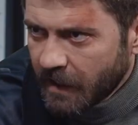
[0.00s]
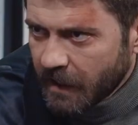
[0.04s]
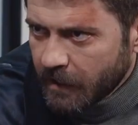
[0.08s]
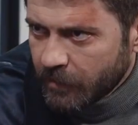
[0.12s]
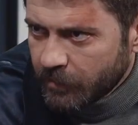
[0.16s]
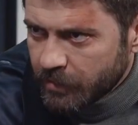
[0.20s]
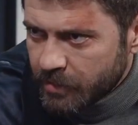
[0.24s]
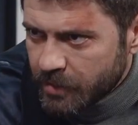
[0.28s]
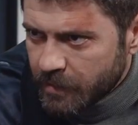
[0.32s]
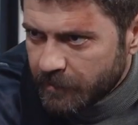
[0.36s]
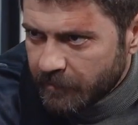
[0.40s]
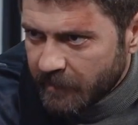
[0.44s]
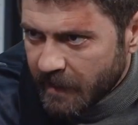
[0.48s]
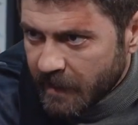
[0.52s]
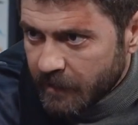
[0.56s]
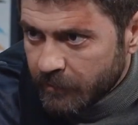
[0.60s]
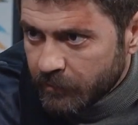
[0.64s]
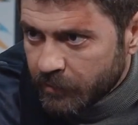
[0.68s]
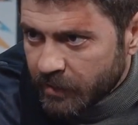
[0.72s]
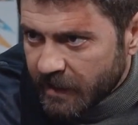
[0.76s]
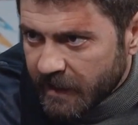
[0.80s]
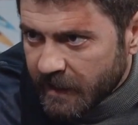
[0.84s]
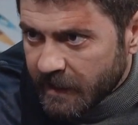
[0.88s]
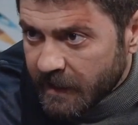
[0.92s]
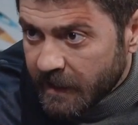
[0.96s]
Bak koçum
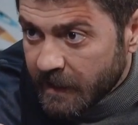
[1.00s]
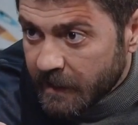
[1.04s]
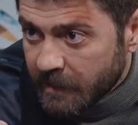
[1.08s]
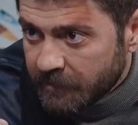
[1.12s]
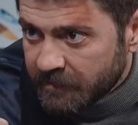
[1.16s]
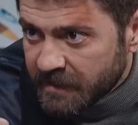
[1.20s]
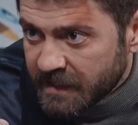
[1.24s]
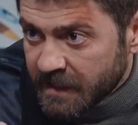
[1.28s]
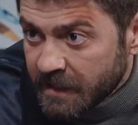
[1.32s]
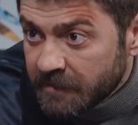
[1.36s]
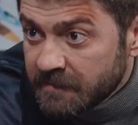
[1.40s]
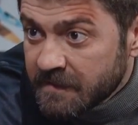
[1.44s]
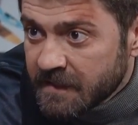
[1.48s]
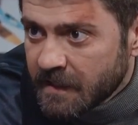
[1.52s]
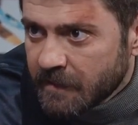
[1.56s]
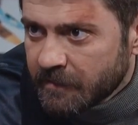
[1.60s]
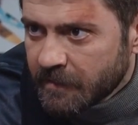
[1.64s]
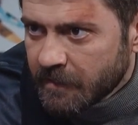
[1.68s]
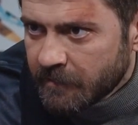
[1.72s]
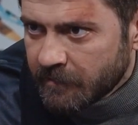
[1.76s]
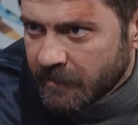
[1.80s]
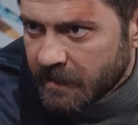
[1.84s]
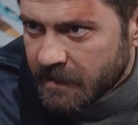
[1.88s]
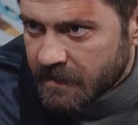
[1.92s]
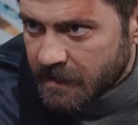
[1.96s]
benim buraya geldiğimi kimse
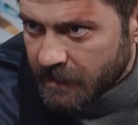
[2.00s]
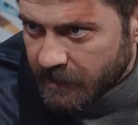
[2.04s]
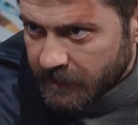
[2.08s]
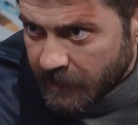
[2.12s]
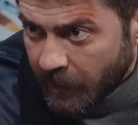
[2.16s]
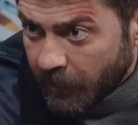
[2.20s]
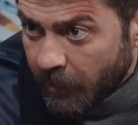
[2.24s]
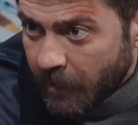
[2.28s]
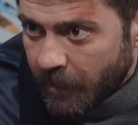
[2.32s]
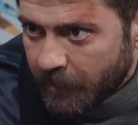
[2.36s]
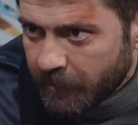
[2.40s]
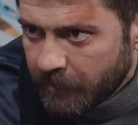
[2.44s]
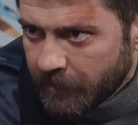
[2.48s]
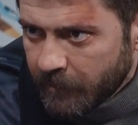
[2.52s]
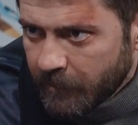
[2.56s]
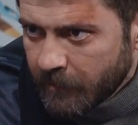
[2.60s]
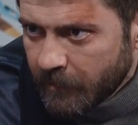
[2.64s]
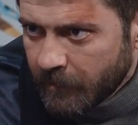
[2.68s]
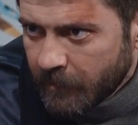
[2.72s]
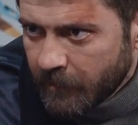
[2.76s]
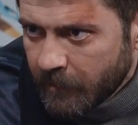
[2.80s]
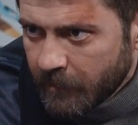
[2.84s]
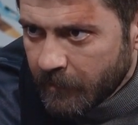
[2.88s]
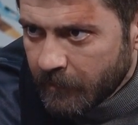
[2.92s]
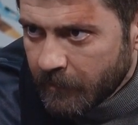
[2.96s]
bilmeyecek tamam
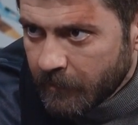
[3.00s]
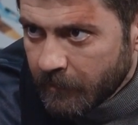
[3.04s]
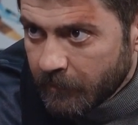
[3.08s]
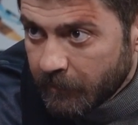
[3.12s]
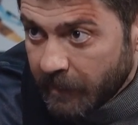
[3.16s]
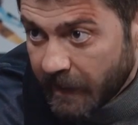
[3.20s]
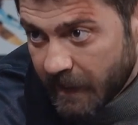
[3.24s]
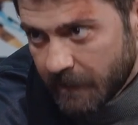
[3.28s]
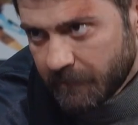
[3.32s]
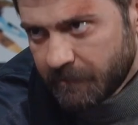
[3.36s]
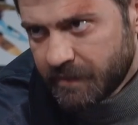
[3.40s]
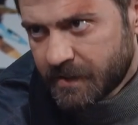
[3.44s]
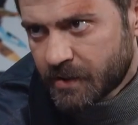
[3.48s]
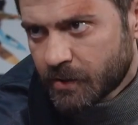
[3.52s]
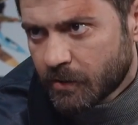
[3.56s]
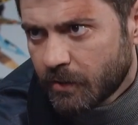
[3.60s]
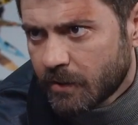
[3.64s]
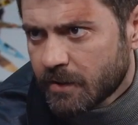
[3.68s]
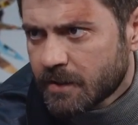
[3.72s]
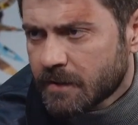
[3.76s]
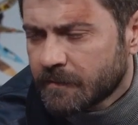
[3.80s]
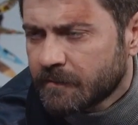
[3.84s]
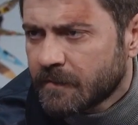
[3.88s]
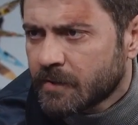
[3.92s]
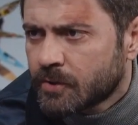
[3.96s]
Benim
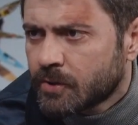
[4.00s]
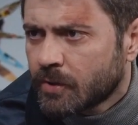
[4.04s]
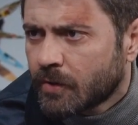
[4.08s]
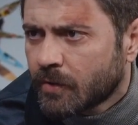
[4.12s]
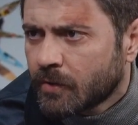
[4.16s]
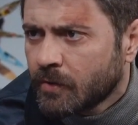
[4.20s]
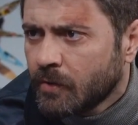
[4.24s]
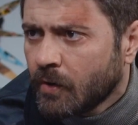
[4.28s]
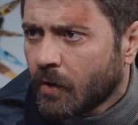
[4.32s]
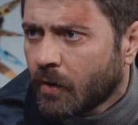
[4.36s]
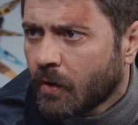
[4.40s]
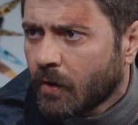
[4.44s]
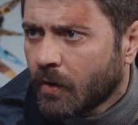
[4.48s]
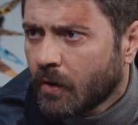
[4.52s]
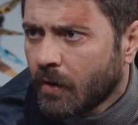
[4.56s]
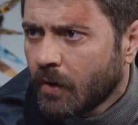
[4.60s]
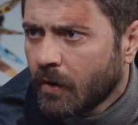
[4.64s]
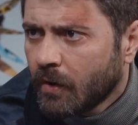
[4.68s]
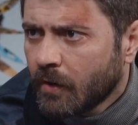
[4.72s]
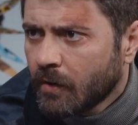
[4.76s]
psikolojimde sorun yok.